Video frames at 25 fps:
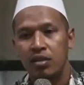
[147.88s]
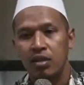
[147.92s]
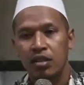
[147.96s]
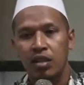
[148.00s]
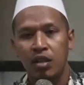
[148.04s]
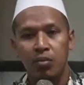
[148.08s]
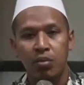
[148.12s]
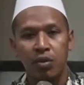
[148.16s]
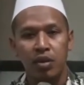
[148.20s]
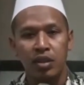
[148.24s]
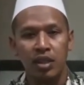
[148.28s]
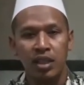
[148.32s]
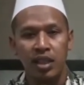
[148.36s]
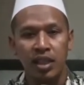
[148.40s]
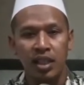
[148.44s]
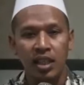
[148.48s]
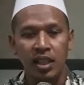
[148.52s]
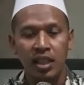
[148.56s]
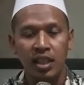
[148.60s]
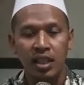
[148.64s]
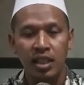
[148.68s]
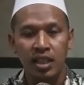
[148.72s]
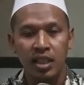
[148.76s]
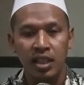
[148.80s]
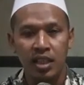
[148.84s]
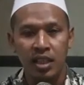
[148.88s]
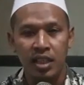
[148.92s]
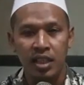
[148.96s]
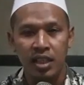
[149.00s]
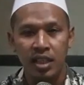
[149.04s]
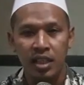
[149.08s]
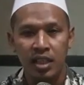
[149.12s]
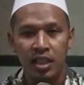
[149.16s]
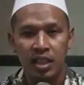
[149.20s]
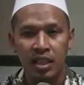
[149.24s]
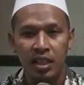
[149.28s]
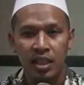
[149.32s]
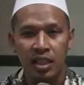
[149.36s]
nopo
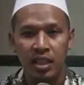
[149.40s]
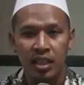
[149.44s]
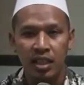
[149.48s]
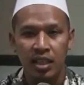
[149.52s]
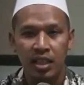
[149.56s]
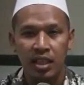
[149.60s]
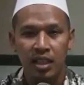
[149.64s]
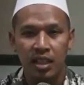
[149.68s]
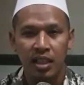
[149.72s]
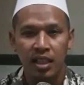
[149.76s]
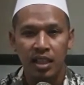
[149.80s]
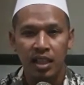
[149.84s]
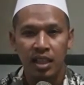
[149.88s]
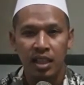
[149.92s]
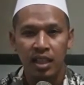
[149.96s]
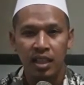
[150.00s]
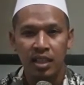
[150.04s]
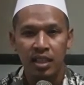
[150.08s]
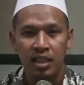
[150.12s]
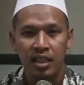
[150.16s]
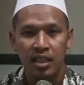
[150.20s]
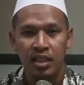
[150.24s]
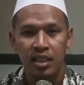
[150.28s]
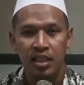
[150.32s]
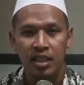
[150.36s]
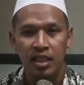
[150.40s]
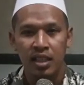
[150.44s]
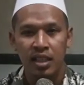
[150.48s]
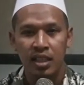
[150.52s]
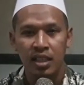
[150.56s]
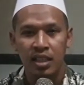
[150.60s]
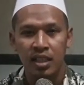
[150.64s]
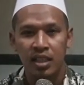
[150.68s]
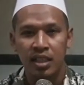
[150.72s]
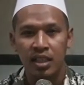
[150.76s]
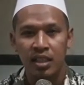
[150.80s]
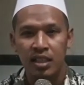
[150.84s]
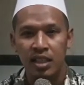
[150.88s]
nilii nggih
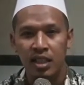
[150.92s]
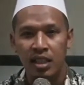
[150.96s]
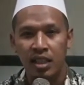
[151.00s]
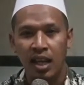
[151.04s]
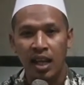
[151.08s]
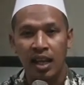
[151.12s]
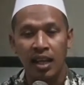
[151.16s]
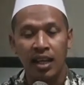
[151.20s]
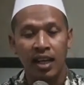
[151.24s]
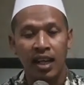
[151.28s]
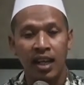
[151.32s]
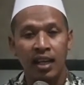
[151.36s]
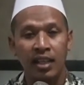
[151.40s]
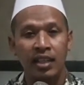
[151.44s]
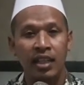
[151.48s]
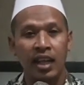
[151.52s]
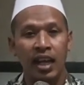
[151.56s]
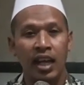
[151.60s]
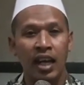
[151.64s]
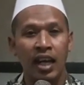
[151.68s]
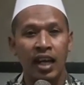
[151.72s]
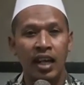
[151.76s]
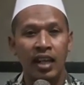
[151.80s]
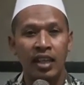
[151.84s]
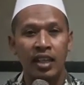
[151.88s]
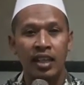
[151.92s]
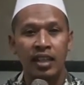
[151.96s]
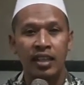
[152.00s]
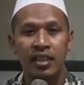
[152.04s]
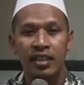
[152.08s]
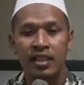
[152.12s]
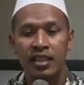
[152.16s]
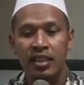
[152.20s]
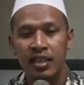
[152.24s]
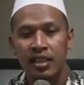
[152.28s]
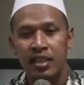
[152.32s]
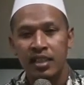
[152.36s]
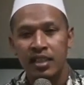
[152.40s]
nilii sing kata
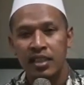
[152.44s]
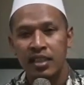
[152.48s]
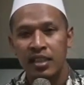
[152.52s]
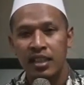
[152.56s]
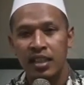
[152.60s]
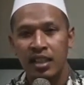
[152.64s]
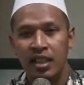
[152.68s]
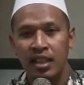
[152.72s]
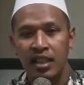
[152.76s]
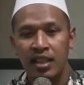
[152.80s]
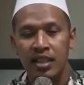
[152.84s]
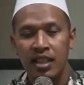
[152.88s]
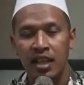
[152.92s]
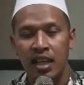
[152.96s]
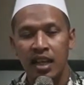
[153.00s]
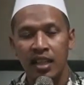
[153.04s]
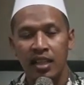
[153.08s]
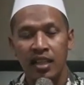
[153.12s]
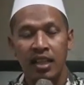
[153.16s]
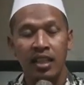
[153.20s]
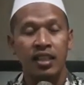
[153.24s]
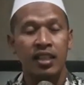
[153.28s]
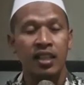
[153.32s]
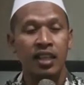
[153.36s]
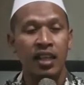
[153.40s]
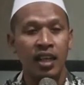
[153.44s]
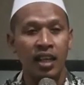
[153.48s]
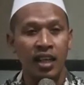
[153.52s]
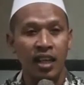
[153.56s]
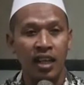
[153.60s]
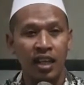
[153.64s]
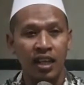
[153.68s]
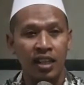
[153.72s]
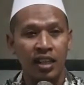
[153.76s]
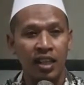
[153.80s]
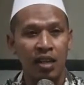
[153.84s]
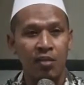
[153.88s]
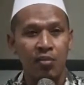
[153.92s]
nilii sing kata
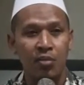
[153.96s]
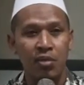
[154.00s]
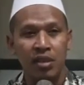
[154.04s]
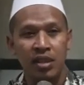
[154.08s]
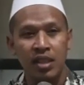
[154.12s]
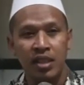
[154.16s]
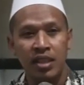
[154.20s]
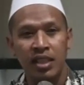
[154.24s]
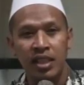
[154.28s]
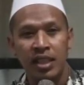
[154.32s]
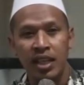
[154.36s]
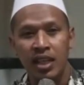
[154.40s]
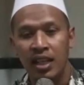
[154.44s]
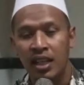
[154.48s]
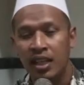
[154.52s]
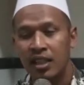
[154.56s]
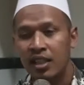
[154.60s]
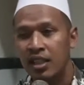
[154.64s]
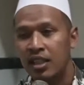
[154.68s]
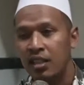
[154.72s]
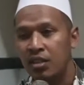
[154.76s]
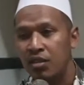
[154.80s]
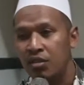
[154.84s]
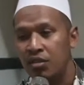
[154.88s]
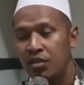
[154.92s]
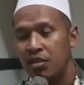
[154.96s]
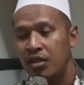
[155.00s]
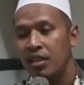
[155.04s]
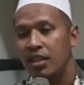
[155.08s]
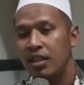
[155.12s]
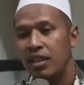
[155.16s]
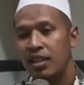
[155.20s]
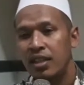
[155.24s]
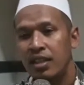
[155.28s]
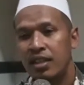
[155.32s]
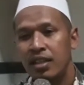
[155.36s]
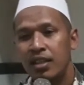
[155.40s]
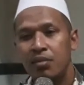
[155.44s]
dilek lek mboten dilek niku
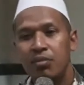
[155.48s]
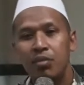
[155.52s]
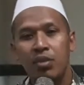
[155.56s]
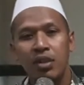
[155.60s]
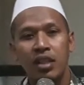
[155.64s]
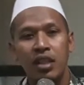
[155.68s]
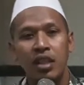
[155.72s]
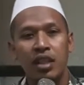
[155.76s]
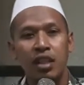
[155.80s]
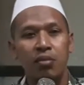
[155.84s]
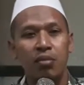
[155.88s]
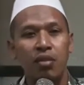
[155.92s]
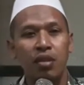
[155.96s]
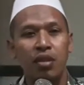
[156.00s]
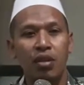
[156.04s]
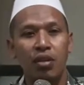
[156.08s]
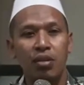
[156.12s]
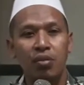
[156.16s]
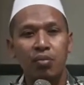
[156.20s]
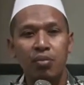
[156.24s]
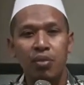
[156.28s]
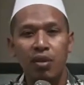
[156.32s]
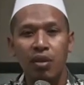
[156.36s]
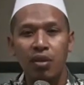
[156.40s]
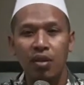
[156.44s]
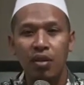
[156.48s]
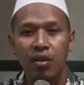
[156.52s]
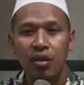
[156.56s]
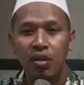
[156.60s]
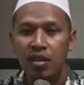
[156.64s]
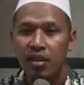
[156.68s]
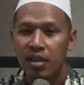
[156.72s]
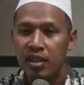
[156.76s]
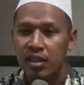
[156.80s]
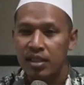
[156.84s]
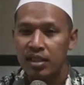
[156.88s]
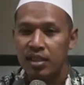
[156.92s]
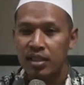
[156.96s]
mboten
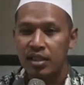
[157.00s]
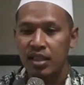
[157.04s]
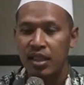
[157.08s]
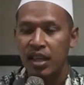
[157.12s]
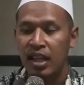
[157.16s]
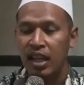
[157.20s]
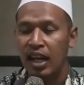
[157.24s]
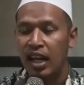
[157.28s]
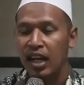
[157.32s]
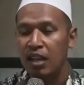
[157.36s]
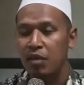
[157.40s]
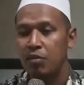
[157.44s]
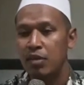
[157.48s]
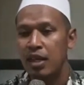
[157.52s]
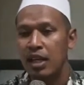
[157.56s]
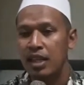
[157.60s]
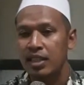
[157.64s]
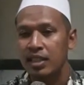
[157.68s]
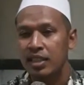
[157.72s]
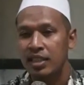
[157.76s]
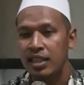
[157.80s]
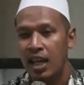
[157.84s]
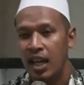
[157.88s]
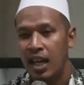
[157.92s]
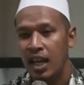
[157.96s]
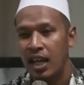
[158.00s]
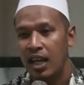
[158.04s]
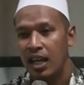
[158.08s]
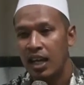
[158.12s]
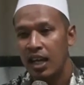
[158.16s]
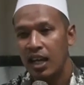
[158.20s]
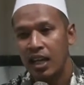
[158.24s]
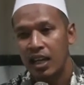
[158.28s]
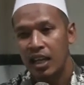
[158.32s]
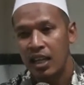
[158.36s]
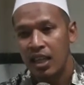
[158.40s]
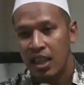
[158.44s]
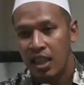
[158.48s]
napa-napa. Jenengan
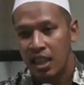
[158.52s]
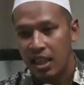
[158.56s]
masak